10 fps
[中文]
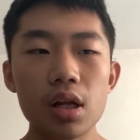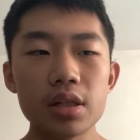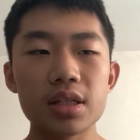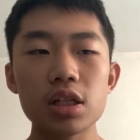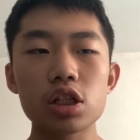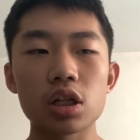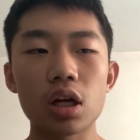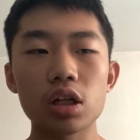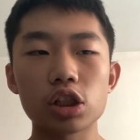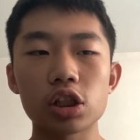其实
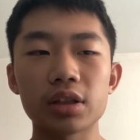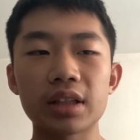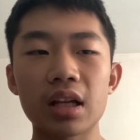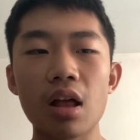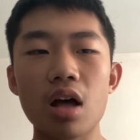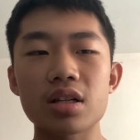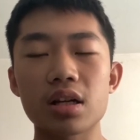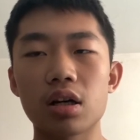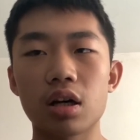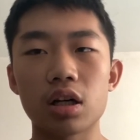呢，是 Deadla 这
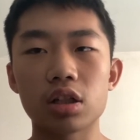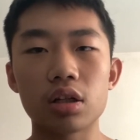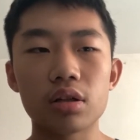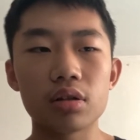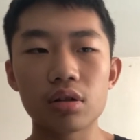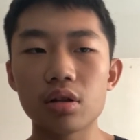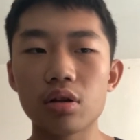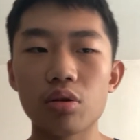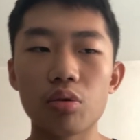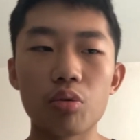个，
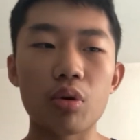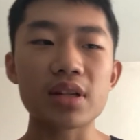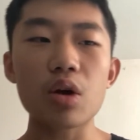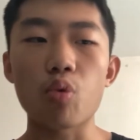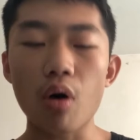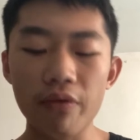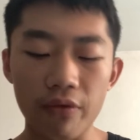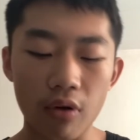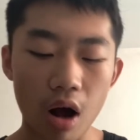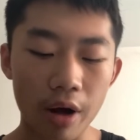我在国
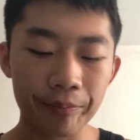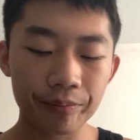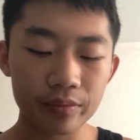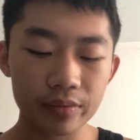服啊。